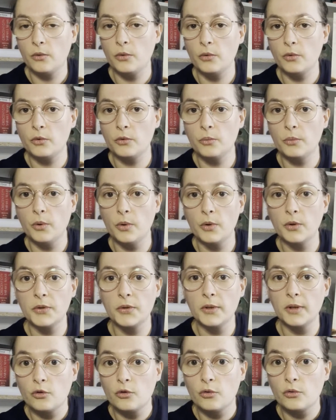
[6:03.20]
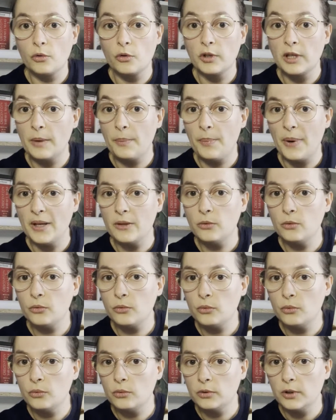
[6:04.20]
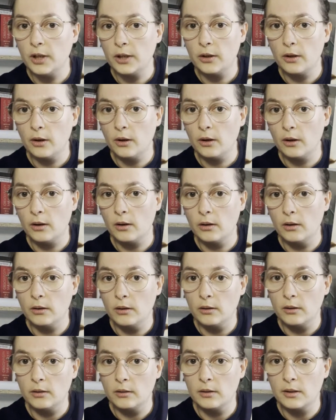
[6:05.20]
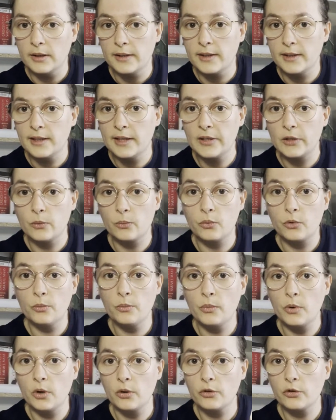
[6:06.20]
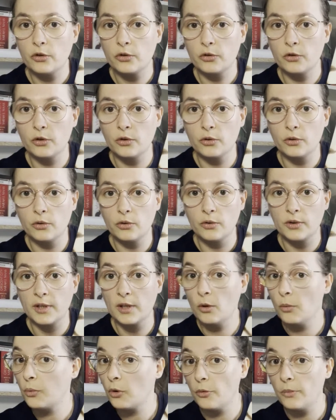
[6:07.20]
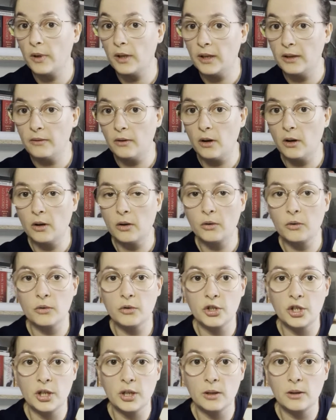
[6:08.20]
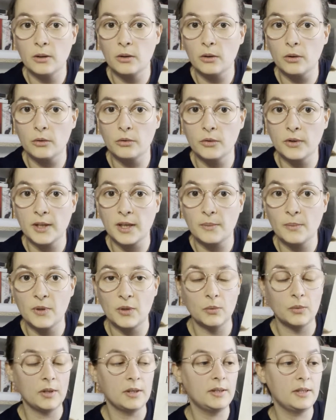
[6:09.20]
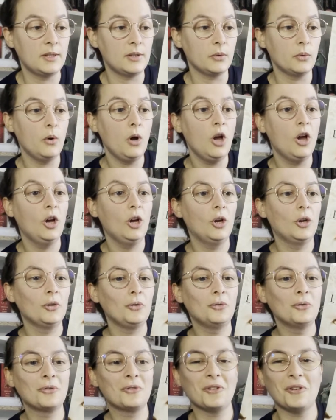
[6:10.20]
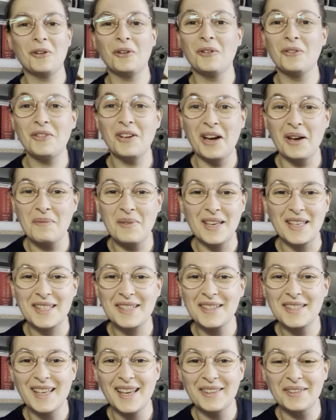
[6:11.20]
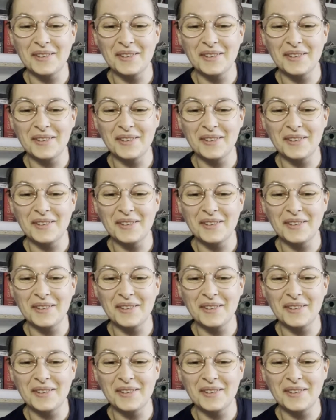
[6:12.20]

youtubeuses. Je ne connais pas du tout d'ailleurs euh, les éditions Plume Blanche. C'est le premier livre que j'ai euh, de cette maison d'édition. Donc on verra bien ce que ça